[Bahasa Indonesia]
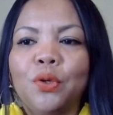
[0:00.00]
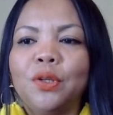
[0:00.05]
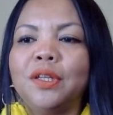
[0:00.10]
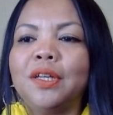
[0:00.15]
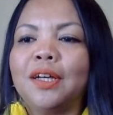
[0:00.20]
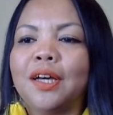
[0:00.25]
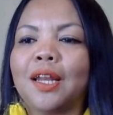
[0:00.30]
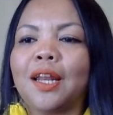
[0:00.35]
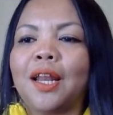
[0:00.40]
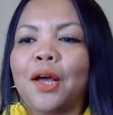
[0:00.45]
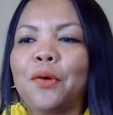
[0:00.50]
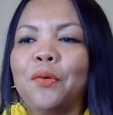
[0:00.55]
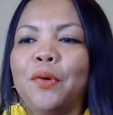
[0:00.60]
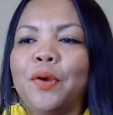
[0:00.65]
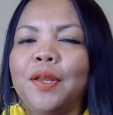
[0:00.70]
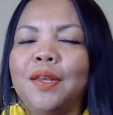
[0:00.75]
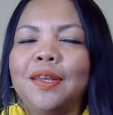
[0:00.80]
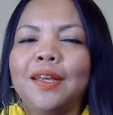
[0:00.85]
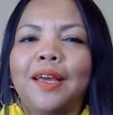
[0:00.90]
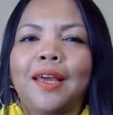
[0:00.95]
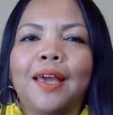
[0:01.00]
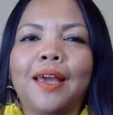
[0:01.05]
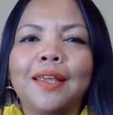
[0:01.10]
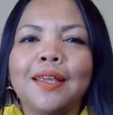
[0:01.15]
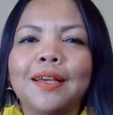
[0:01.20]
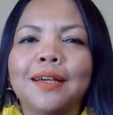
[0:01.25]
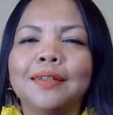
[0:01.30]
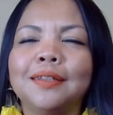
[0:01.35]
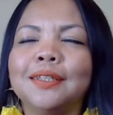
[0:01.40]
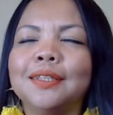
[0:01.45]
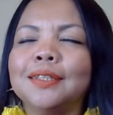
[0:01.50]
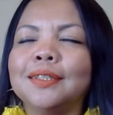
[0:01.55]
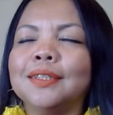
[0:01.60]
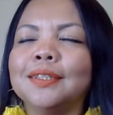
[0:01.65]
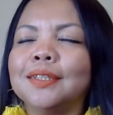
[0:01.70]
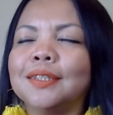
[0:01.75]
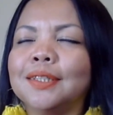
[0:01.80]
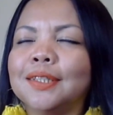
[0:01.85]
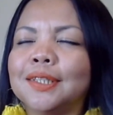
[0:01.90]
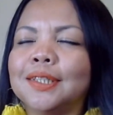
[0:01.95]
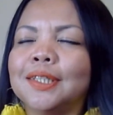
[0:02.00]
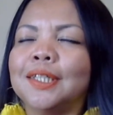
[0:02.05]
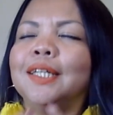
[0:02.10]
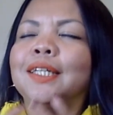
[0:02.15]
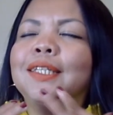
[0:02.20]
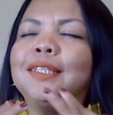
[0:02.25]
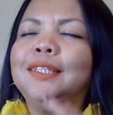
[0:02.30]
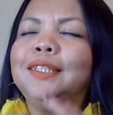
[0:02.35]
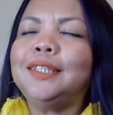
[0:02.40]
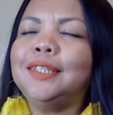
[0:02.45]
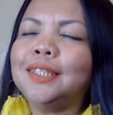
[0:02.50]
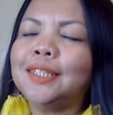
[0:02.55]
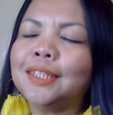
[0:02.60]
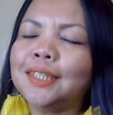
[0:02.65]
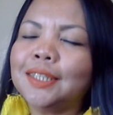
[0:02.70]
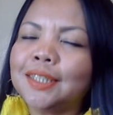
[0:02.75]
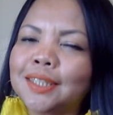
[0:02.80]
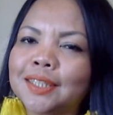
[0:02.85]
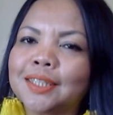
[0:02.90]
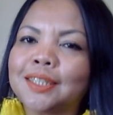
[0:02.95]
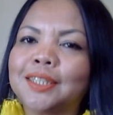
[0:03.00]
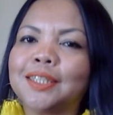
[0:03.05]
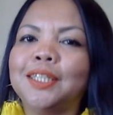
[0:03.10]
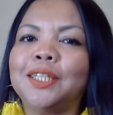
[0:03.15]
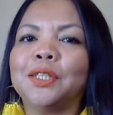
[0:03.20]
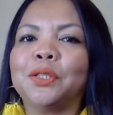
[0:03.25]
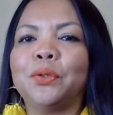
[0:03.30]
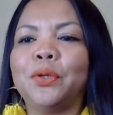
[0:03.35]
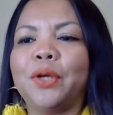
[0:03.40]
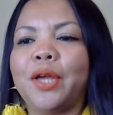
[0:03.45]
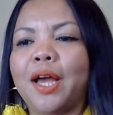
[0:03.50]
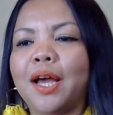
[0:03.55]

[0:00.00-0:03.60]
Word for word: denger lagu ini kayaknya nyes gitu ya.